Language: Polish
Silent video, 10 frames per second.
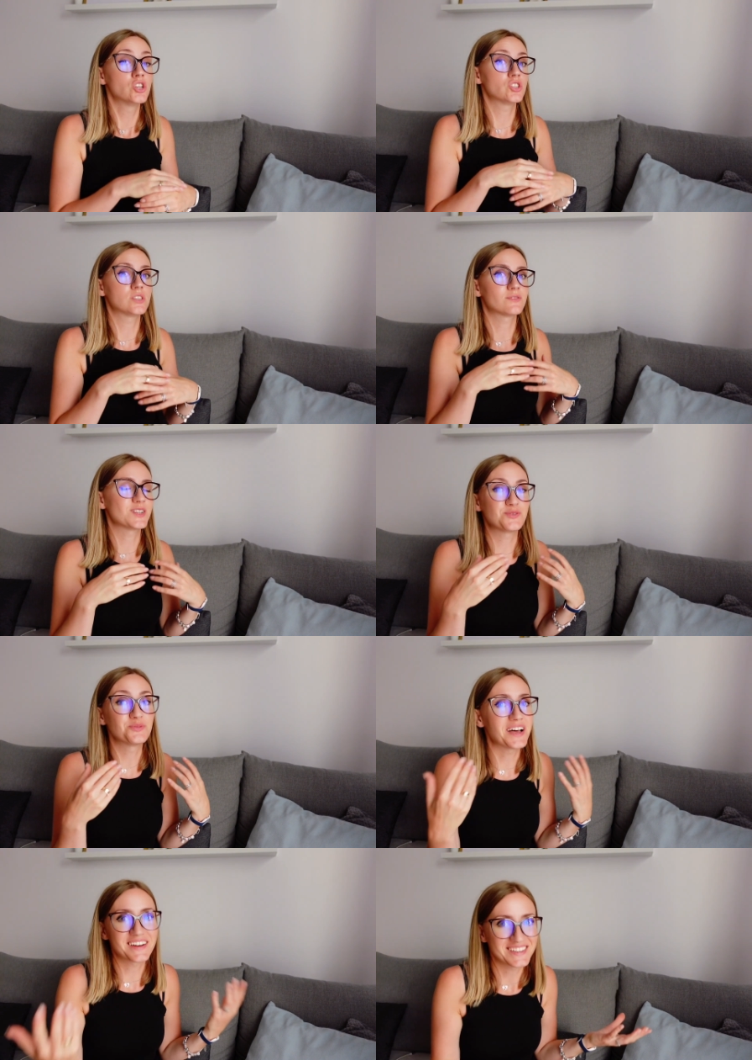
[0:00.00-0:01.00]
czy ze
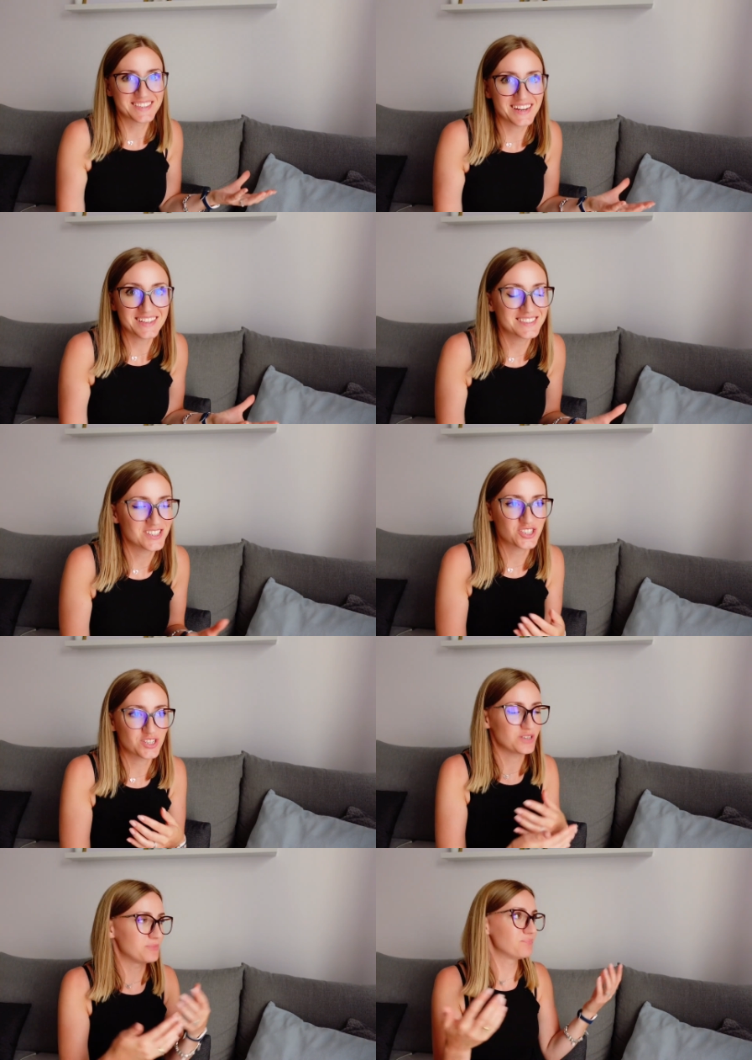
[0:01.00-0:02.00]
względu na rejestrację,
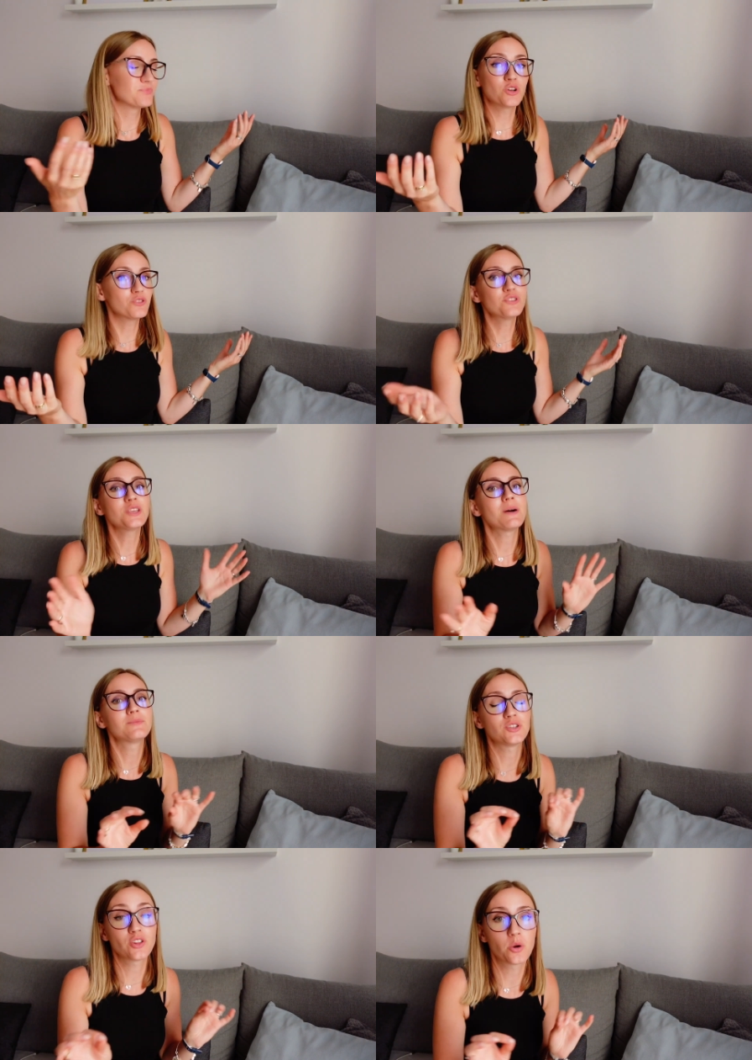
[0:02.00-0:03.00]
czy... No, no nie
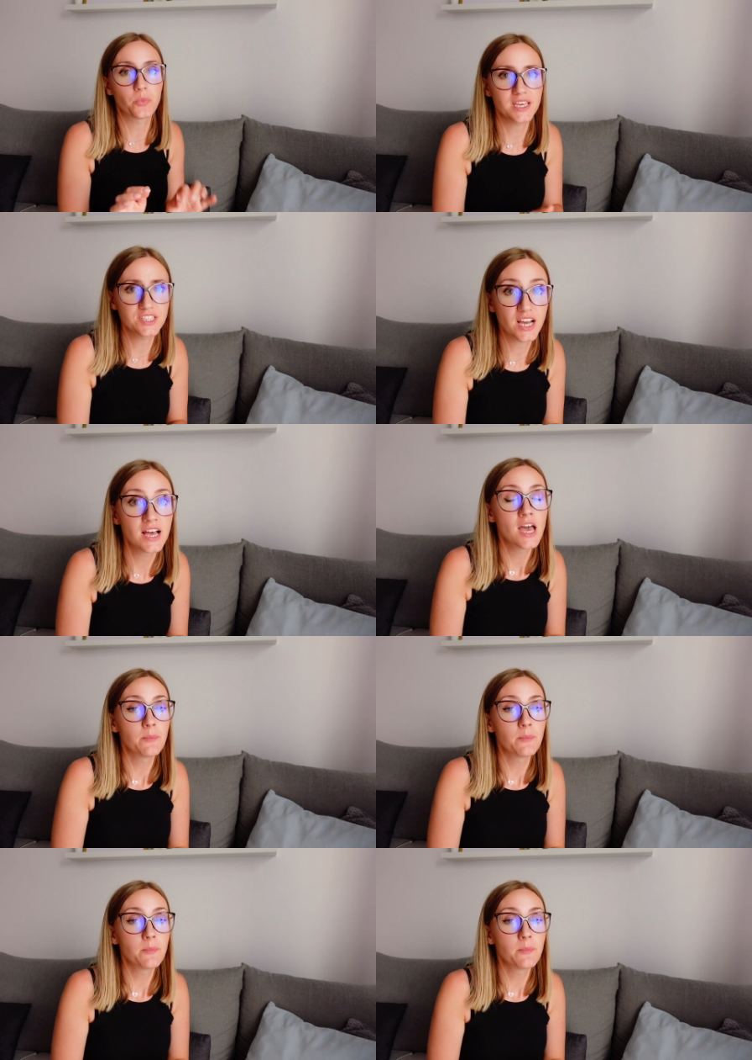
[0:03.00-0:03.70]
mam zielonego pojęcia.